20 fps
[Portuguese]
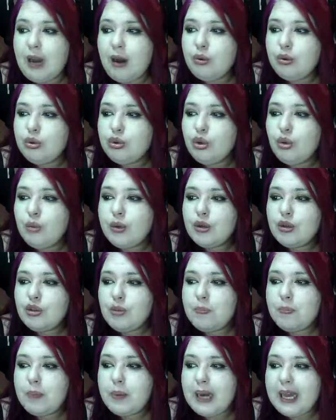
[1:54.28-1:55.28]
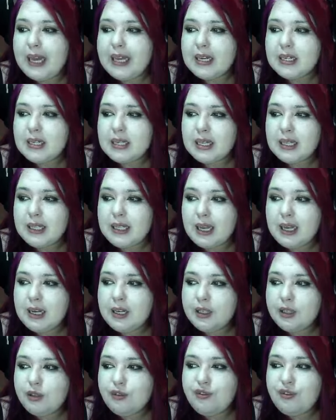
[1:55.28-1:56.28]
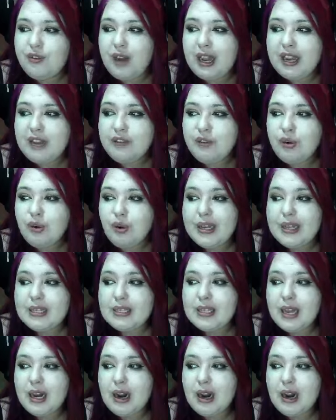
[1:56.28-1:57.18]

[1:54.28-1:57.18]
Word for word: o número de players atacando vai influenciar a